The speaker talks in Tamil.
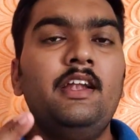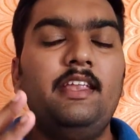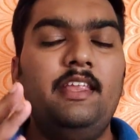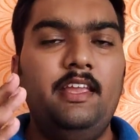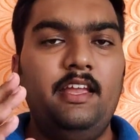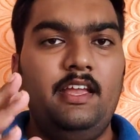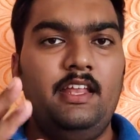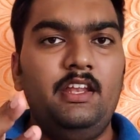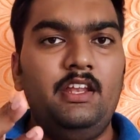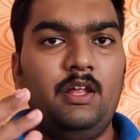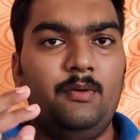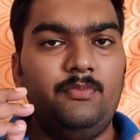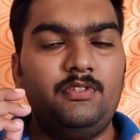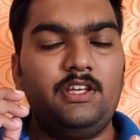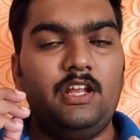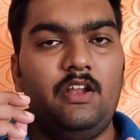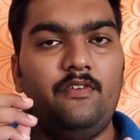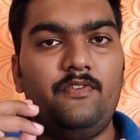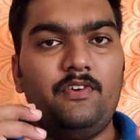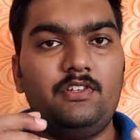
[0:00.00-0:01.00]
நீங்கள் இன்னும் நம்ம
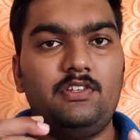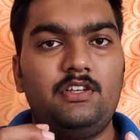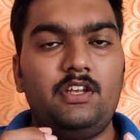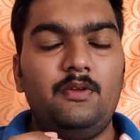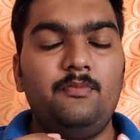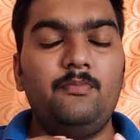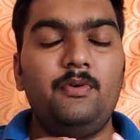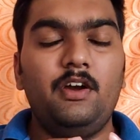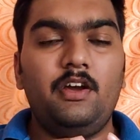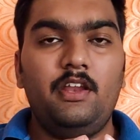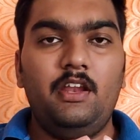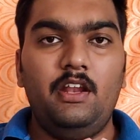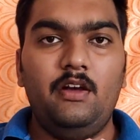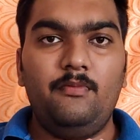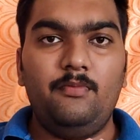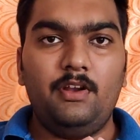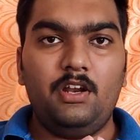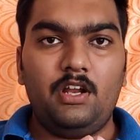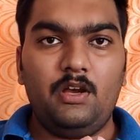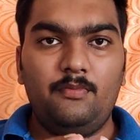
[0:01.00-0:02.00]
சேனலை ஃபஸ்ட் டைம் பார்க்குறீங்கன்னா
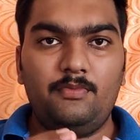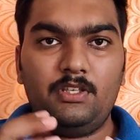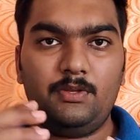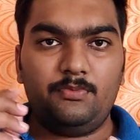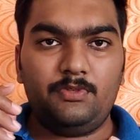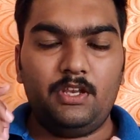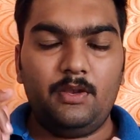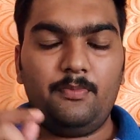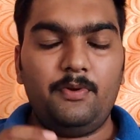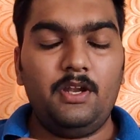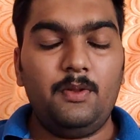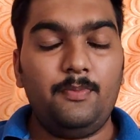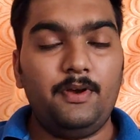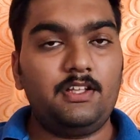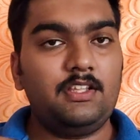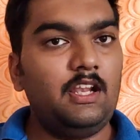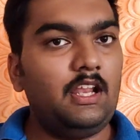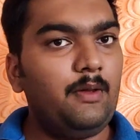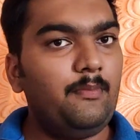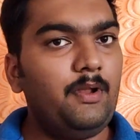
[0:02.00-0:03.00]
மறக்காமல் சப்ஸ்கிரைப் பண்ணிட்டு
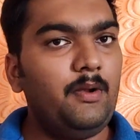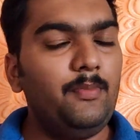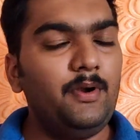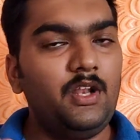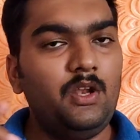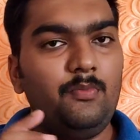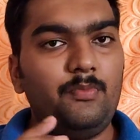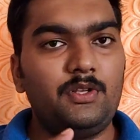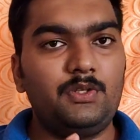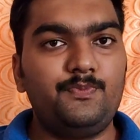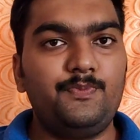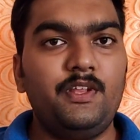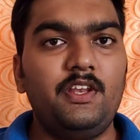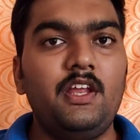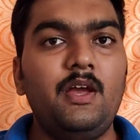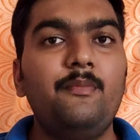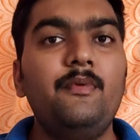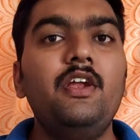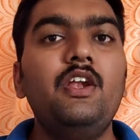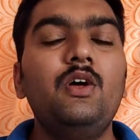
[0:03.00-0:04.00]
பக்கத்தில் பெல் பட்டனை ப்ரெஸ்
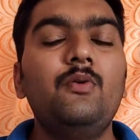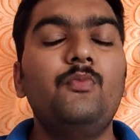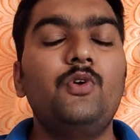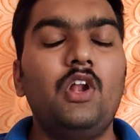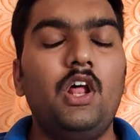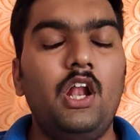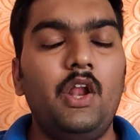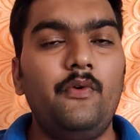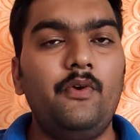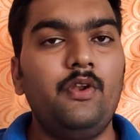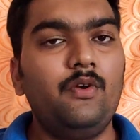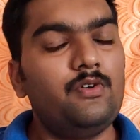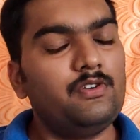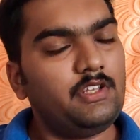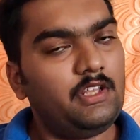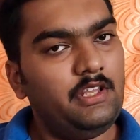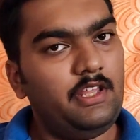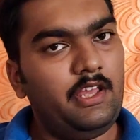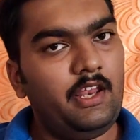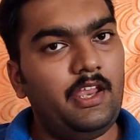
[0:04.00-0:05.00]
பண்ணுங்கள் மீண்டும் ஒரு நல்ல வீடியோ உங்களை
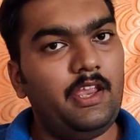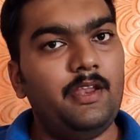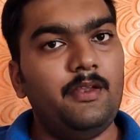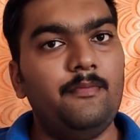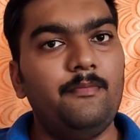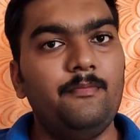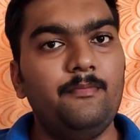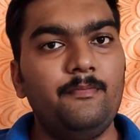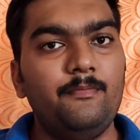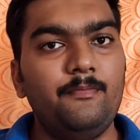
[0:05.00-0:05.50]
சந்திக்கிறேன்